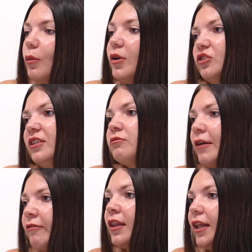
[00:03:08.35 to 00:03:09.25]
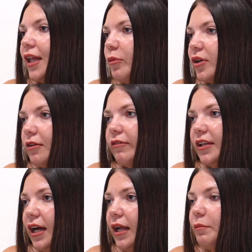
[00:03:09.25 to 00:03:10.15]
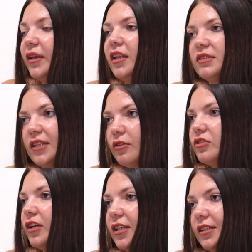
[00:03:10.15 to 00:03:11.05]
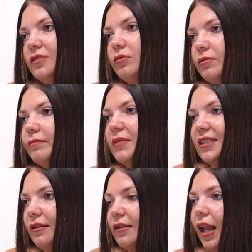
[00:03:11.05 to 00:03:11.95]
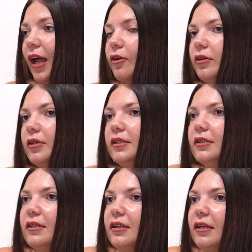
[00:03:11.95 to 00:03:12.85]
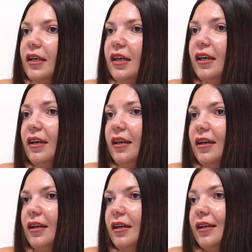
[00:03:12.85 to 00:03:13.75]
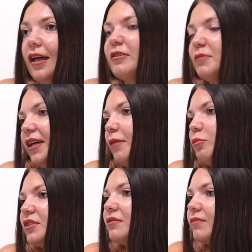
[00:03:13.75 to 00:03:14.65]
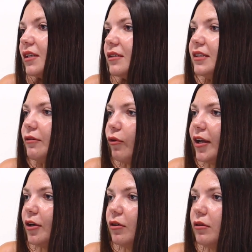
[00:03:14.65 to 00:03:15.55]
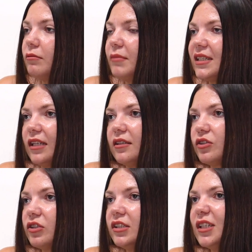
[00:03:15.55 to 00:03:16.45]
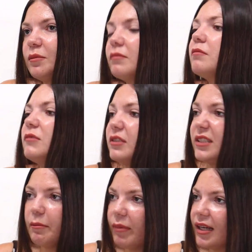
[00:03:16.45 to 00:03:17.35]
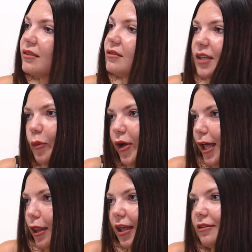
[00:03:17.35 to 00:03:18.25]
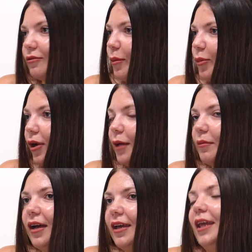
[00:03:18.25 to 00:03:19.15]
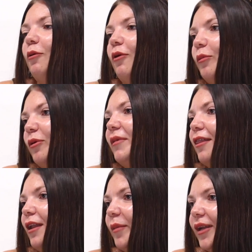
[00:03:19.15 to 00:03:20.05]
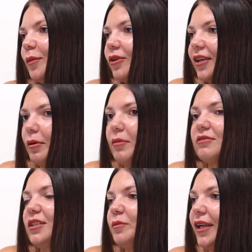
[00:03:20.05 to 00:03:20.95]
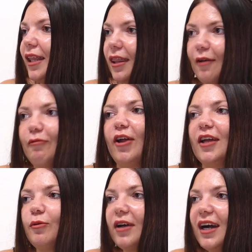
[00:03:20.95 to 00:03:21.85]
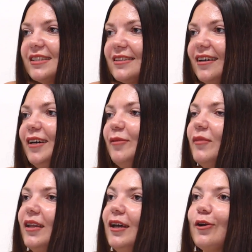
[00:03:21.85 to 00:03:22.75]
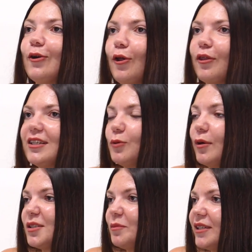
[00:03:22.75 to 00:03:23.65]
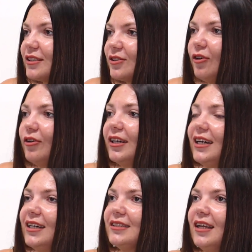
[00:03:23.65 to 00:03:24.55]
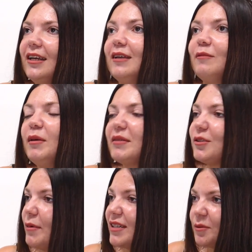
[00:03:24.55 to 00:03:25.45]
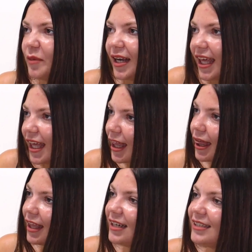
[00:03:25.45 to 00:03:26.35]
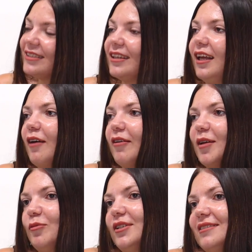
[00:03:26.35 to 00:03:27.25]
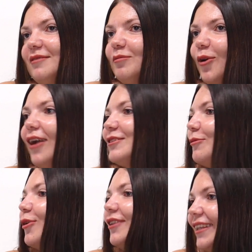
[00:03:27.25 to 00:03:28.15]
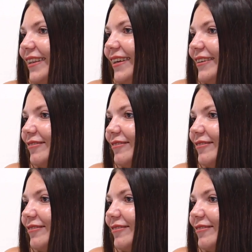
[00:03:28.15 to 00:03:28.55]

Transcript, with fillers: como eso sí es una facilidad porque al final pedir visado sí que es bastante largo. Y, nada, es verdad que pues si fueron bastantes cositas simples, se pueden hacer, no hay problema. Y luego pues merece la pena porque vives una experiencia fuera de tu casa, conoces nuevas personas, vives nuevas experiencias y la verdad pues por ahora estoy muy contenta.